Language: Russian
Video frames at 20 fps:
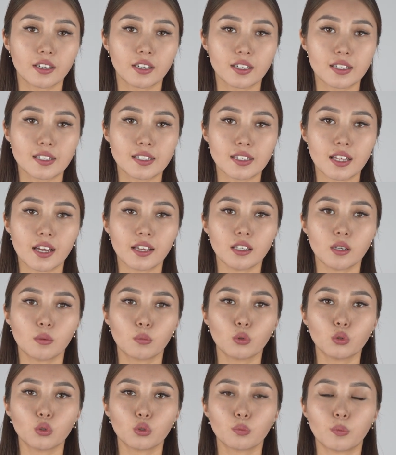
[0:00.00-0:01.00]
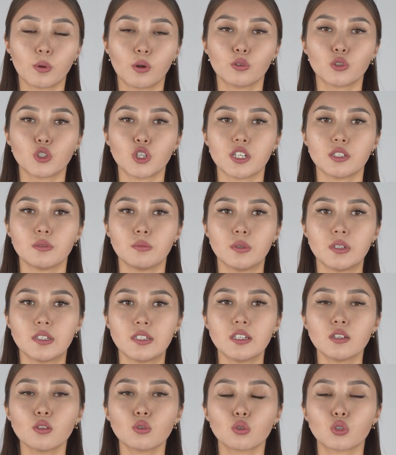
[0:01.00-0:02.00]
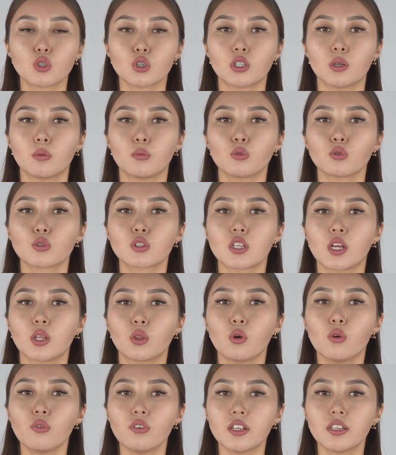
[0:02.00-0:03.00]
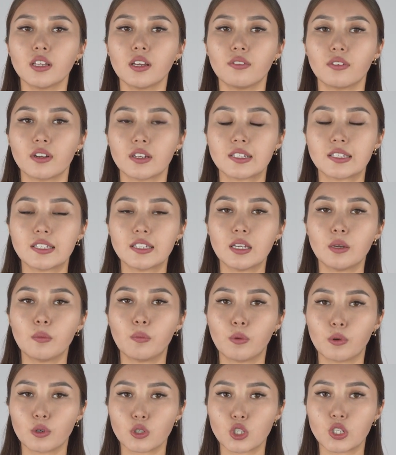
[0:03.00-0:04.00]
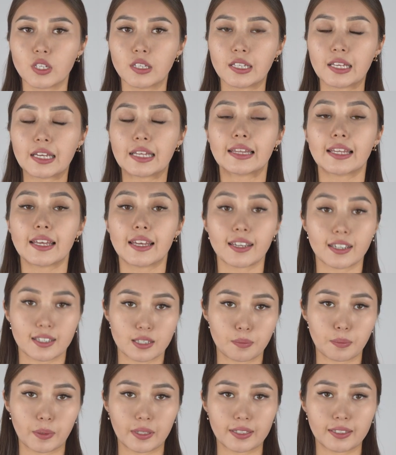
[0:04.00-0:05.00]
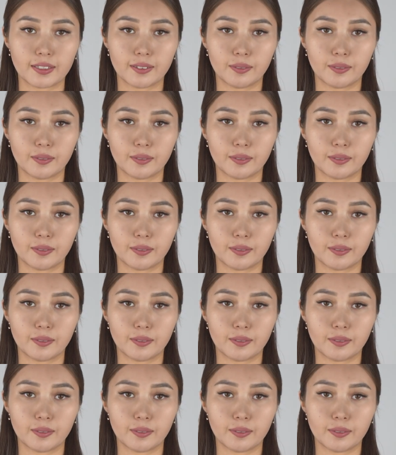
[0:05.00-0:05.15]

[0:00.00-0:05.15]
Кыргызстана будут получать бензин с учетом установленной в России пошлины на экспорт.